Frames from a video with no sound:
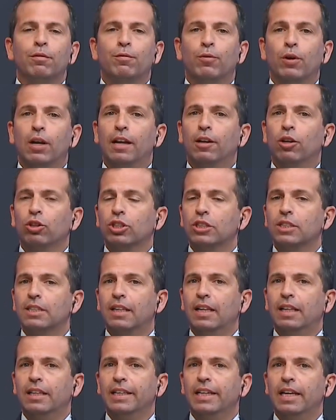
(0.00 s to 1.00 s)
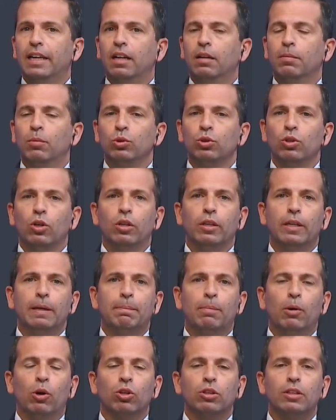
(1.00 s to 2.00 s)
Fue la noticia del día en el mundo del
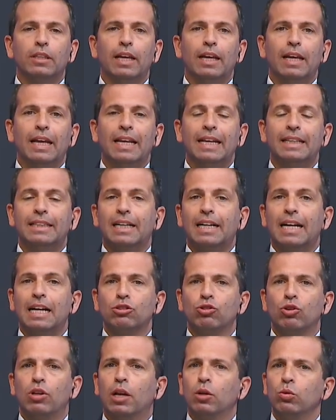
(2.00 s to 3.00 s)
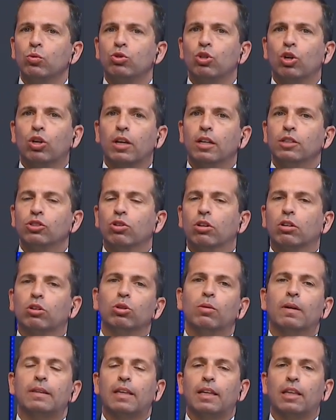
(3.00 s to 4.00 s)
deporte, en este caso el anuncio que hizo el
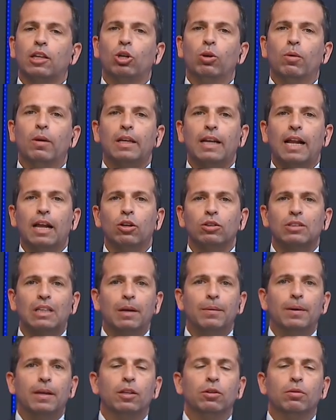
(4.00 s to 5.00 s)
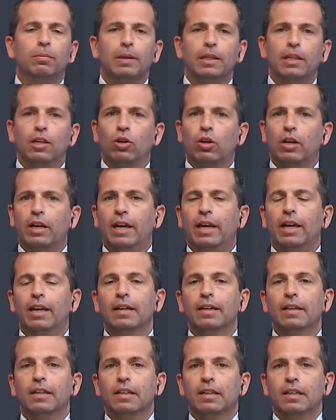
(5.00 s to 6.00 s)
Club Atlético Belgrano a través de un video
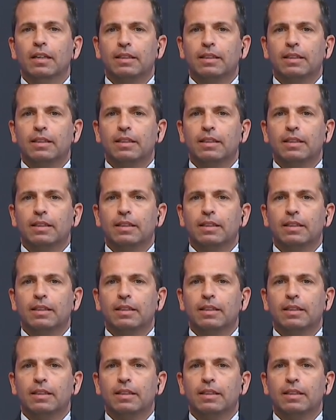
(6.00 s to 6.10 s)
que,